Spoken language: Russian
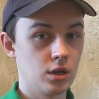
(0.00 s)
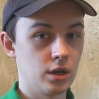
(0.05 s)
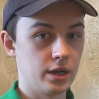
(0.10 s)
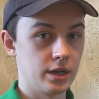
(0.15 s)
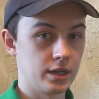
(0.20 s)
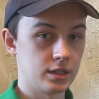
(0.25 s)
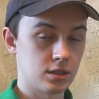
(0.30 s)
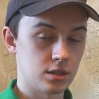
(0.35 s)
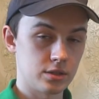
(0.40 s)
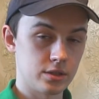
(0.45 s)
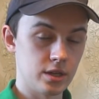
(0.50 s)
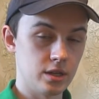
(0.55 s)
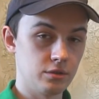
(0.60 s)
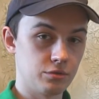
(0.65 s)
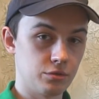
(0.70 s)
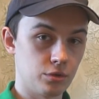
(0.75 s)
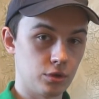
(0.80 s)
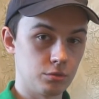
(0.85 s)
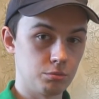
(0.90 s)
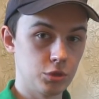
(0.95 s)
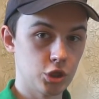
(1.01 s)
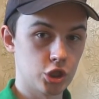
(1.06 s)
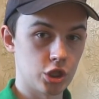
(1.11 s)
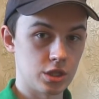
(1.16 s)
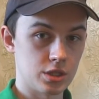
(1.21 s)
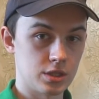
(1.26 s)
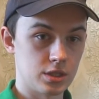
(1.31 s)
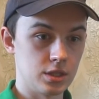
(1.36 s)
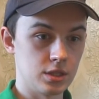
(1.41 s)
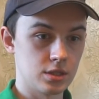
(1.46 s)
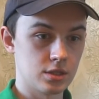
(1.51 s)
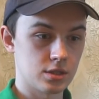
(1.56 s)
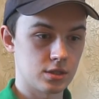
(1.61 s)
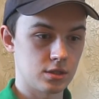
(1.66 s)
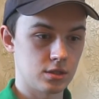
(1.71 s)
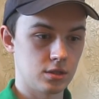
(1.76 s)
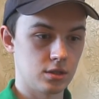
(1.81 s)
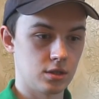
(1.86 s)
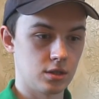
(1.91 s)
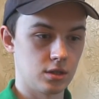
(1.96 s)
этот телефон Mi 6X,
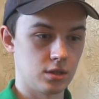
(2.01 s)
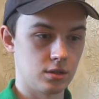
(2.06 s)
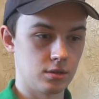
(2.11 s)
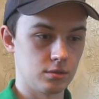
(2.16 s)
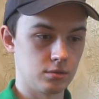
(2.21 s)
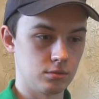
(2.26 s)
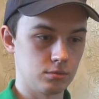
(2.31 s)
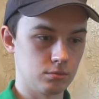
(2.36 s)
э,